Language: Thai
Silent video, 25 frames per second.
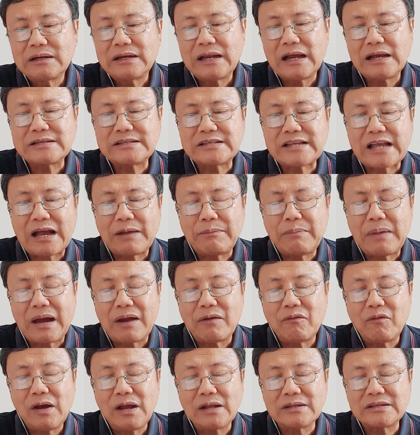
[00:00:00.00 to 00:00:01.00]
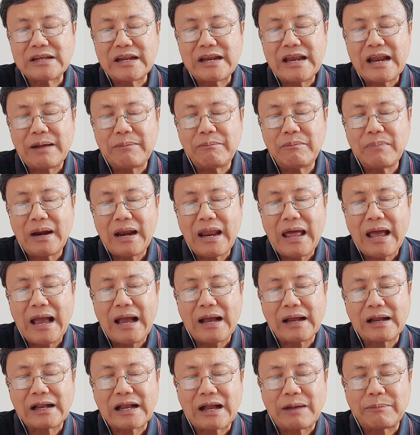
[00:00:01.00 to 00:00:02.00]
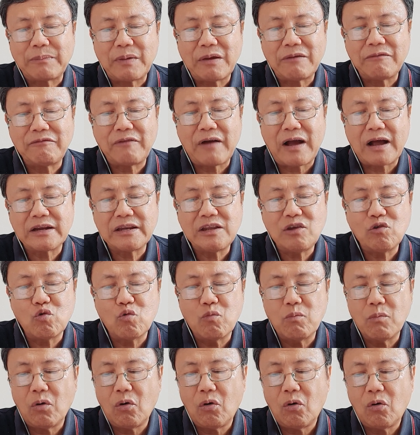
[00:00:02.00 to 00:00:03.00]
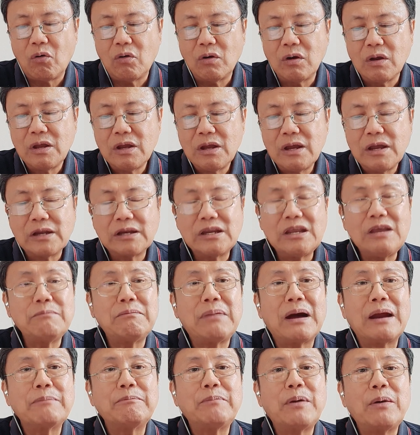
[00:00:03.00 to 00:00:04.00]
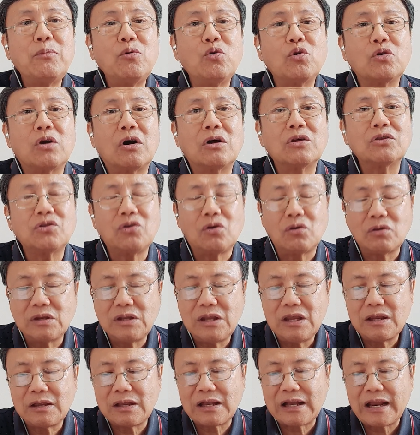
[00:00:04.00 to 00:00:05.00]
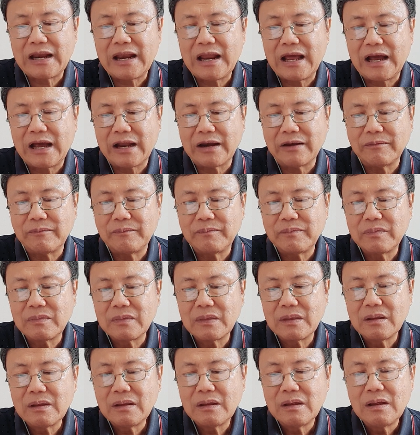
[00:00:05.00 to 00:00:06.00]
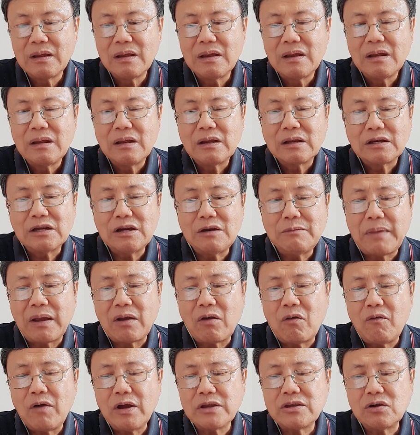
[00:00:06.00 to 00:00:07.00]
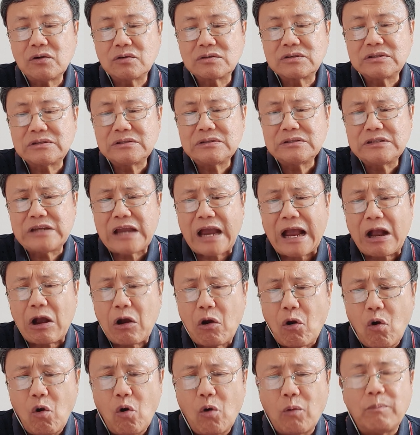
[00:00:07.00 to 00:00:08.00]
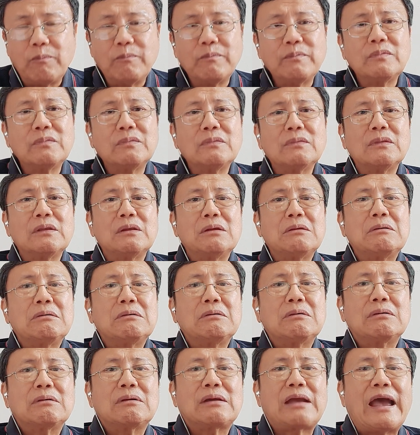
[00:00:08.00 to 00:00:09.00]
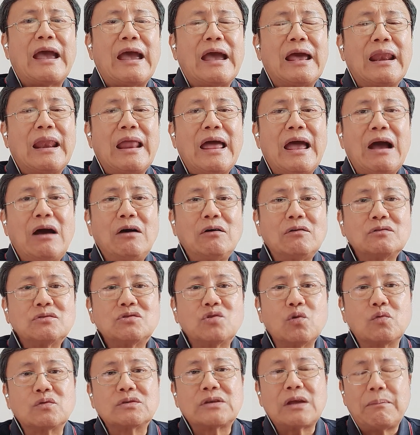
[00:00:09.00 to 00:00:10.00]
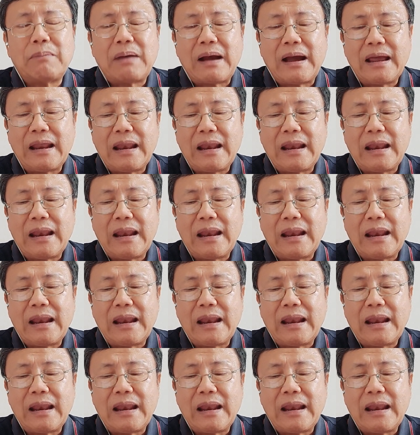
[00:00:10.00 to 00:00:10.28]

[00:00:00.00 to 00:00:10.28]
ทั้งสาบานว่าจะนำร่างกลับไปฝังที่อุโมงค์ที่บรรพบุรุษของตนที่ขนานนั่นหมายความว่าโยยาโคบแก่แล้วสุขสบา